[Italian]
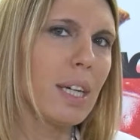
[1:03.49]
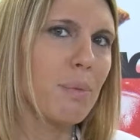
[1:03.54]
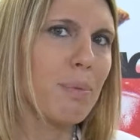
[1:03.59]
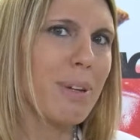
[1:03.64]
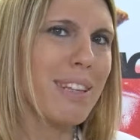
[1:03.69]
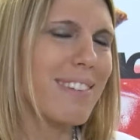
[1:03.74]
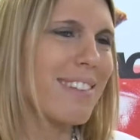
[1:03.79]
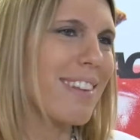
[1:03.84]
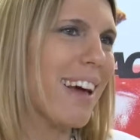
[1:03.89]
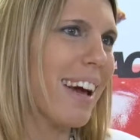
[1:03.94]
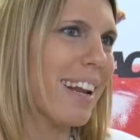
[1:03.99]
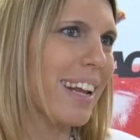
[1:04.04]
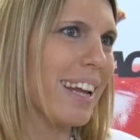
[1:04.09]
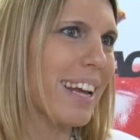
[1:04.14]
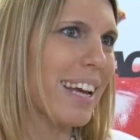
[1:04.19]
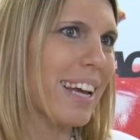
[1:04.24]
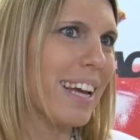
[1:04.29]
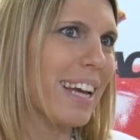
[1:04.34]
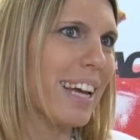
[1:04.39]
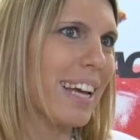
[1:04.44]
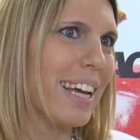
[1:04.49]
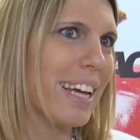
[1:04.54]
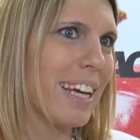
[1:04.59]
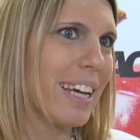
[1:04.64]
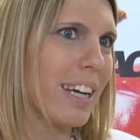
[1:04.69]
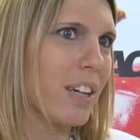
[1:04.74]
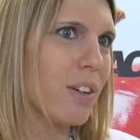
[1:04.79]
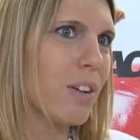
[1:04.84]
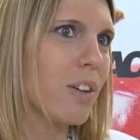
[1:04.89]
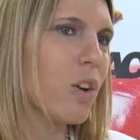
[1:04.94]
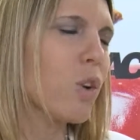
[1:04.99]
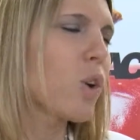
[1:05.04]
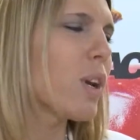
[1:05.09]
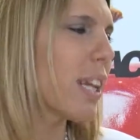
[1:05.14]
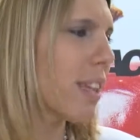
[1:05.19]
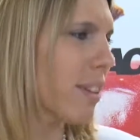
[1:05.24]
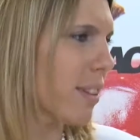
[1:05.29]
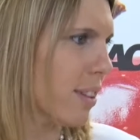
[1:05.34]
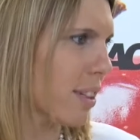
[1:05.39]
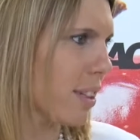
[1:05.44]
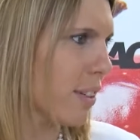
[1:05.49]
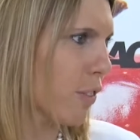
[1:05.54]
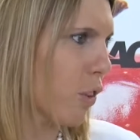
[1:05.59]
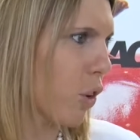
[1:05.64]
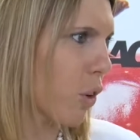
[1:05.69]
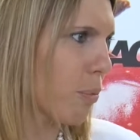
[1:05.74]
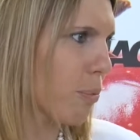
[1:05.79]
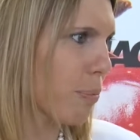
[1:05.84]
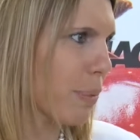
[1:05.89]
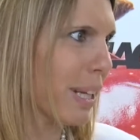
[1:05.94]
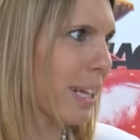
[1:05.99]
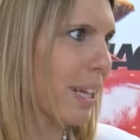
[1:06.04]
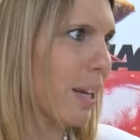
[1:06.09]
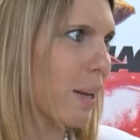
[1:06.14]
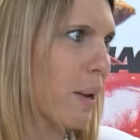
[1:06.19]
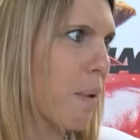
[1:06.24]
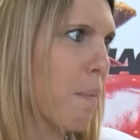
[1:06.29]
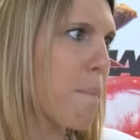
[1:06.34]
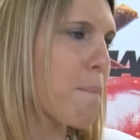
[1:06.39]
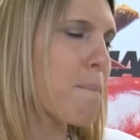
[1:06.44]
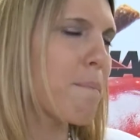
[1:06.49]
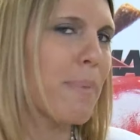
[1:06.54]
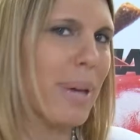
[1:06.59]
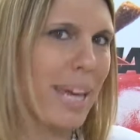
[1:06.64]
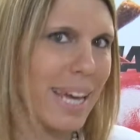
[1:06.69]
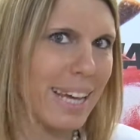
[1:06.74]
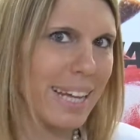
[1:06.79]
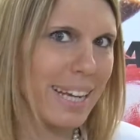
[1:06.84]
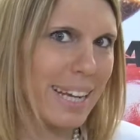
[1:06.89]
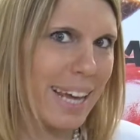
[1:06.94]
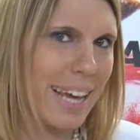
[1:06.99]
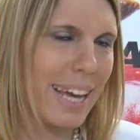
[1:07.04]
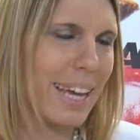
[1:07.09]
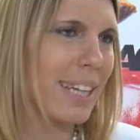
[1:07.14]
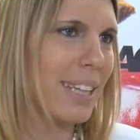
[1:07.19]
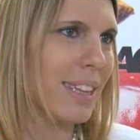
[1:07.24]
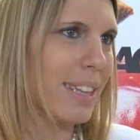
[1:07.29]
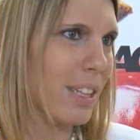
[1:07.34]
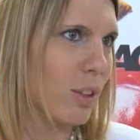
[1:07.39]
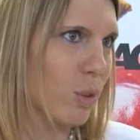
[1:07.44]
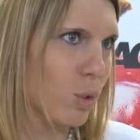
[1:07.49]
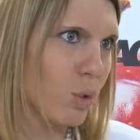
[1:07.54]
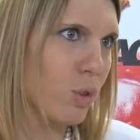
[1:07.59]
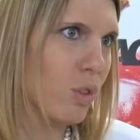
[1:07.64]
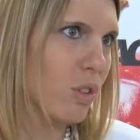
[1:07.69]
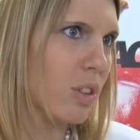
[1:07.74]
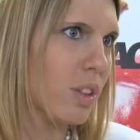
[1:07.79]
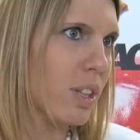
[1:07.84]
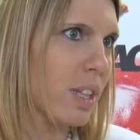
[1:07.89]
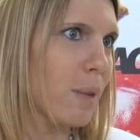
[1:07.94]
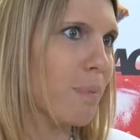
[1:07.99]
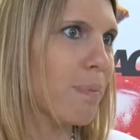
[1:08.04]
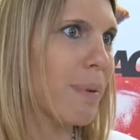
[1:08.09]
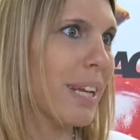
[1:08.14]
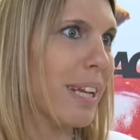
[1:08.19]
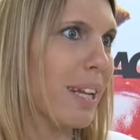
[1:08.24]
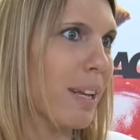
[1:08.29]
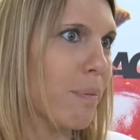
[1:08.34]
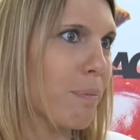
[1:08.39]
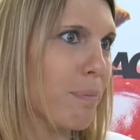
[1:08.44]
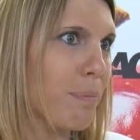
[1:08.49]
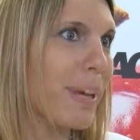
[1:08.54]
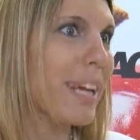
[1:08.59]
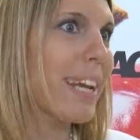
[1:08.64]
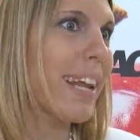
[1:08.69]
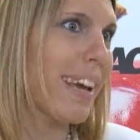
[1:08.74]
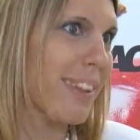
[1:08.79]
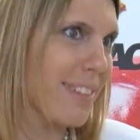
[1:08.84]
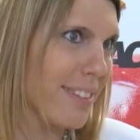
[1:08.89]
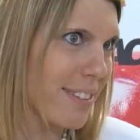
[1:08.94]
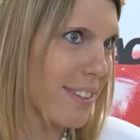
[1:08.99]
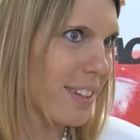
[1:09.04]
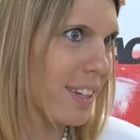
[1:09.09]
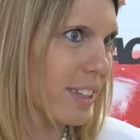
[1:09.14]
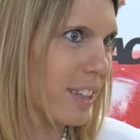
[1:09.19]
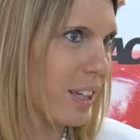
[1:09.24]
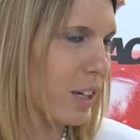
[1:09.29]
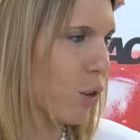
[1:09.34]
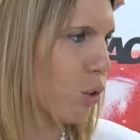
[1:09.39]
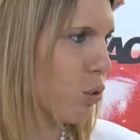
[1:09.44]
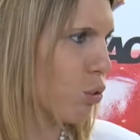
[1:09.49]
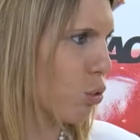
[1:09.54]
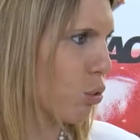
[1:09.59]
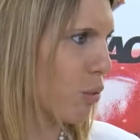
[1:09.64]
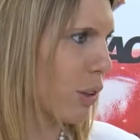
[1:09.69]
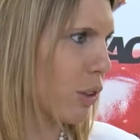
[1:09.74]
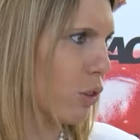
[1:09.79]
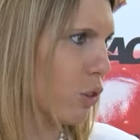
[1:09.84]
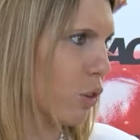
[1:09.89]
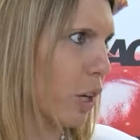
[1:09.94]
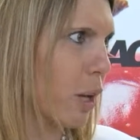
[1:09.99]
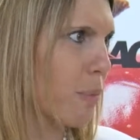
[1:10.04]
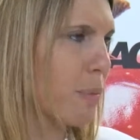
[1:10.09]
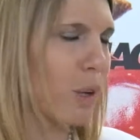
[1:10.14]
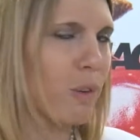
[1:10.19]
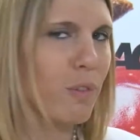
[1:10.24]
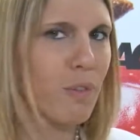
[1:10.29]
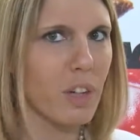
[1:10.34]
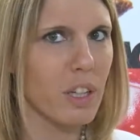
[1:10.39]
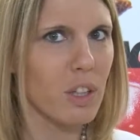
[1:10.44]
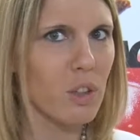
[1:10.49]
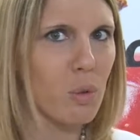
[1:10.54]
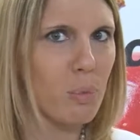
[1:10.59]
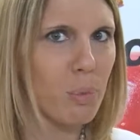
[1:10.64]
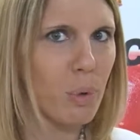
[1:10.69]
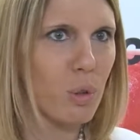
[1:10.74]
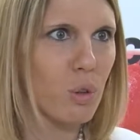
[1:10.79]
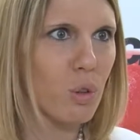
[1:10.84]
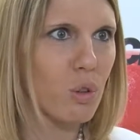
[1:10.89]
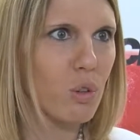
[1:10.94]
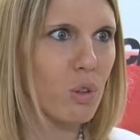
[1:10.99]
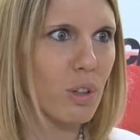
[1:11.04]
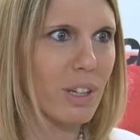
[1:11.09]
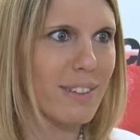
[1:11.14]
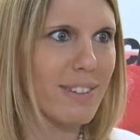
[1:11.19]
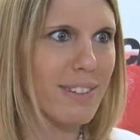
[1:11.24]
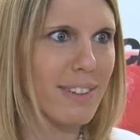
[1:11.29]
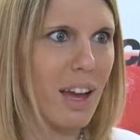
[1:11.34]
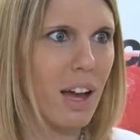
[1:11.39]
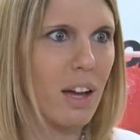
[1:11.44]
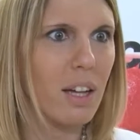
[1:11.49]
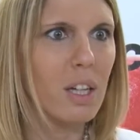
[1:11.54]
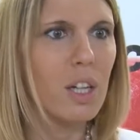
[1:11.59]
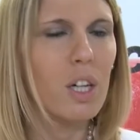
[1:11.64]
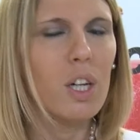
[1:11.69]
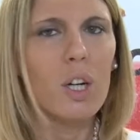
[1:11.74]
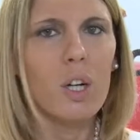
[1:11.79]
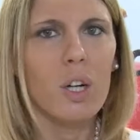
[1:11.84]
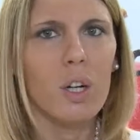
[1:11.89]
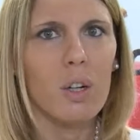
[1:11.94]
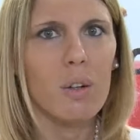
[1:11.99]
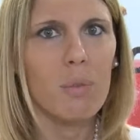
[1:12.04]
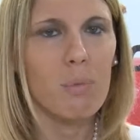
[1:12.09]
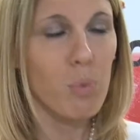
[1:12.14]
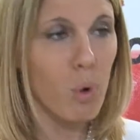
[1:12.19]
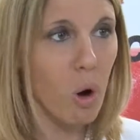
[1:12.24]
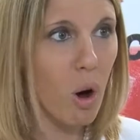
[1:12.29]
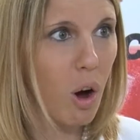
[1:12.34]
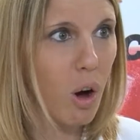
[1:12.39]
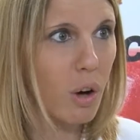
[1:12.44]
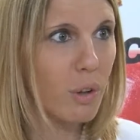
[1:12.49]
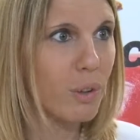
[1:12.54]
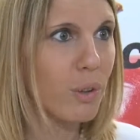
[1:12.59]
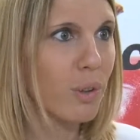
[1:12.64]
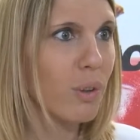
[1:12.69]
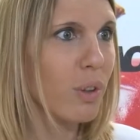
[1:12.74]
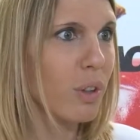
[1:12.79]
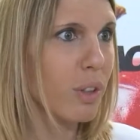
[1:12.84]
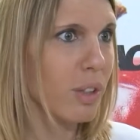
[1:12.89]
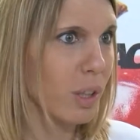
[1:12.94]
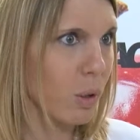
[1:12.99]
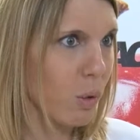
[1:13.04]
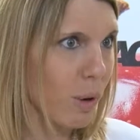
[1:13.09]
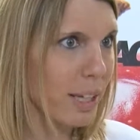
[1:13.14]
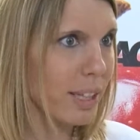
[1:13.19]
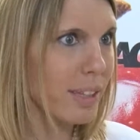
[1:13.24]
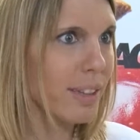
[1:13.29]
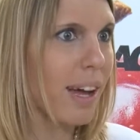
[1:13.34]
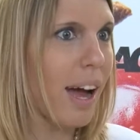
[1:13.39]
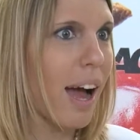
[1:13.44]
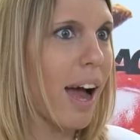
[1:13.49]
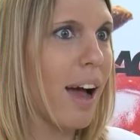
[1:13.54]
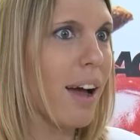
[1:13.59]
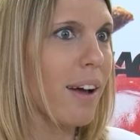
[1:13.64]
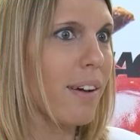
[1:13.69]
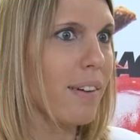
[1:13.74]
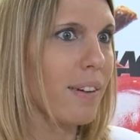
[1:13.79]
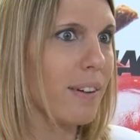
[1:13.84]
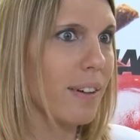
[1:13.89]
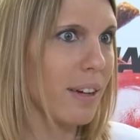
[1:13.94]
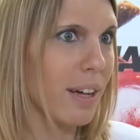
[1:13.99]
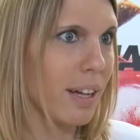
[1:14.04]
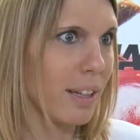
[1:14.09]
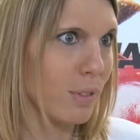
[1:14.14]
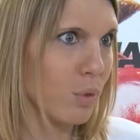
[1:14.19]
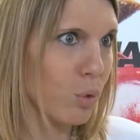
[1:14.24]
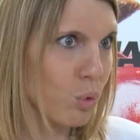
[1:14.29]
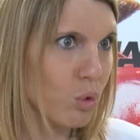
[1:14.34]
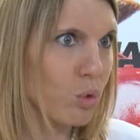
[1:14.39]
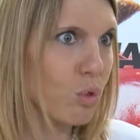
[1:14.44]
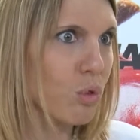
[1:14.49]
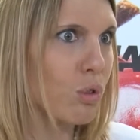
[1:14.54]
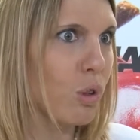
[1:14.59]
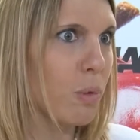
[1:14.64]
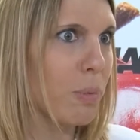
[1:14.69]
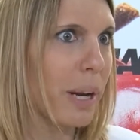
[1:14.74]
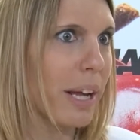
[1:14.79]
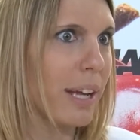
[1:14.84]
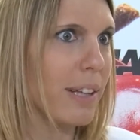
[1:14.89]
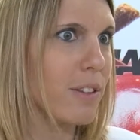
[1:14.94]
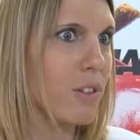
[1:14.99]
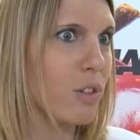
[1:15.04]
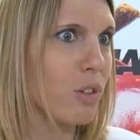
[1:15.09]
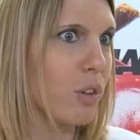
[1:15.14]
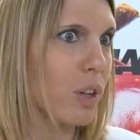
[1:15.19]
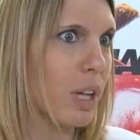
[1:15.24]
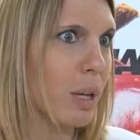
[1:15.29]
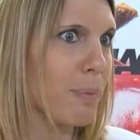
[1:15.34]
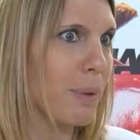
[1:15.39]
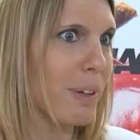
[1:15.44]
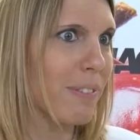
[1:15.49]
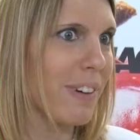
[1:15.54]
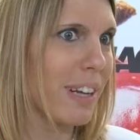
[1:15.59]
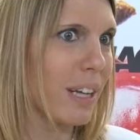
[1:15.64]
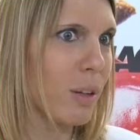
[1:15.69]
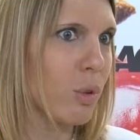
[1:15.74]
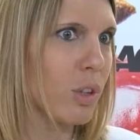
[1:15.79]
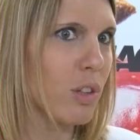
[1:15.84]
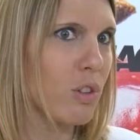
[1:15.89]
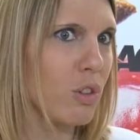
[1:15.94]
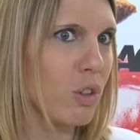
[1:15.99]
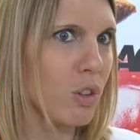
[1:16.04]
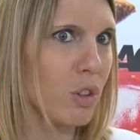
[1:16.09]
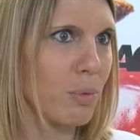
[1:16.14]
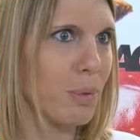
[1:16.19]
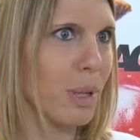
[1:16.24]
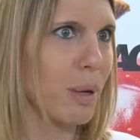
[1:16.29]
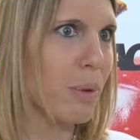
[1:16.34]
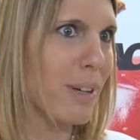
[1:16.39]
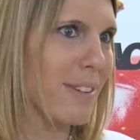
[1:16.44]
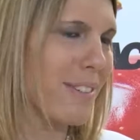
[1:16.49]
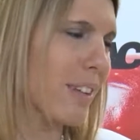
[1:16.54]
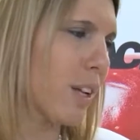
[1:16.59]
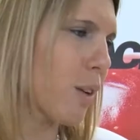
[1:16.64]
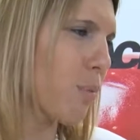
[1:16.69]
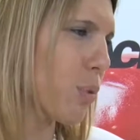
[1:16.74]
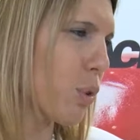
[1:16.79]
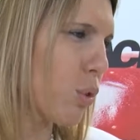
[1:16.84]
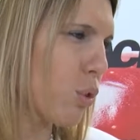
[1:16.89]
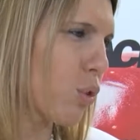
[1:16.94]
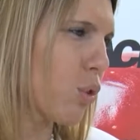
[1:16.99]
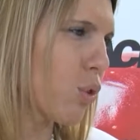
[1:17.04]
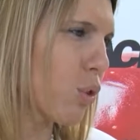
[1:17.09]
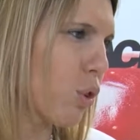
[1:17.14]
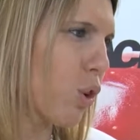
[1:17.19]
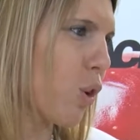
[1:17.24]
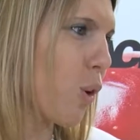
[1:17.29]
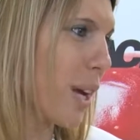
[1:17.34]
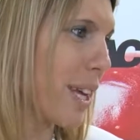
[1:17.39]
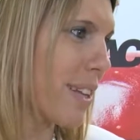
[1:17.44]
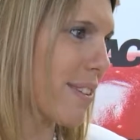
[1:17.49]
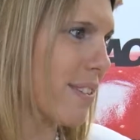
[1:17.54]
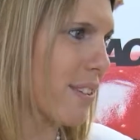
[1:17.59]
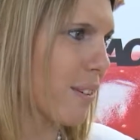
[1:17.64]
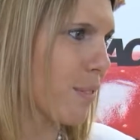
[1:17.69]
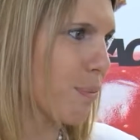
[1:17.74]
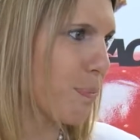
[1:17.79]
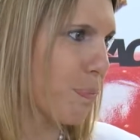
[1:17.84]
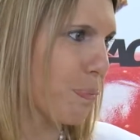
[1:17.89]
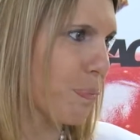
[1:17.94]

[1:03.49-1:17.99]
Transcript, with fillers: Pensare collettivo per il bene di tutti, per il benessere del consumatore, per offrirgli un prodotto che sia buono, di qualità, ad un giusto prezzo e per fare questo dobbiamo essere più coesi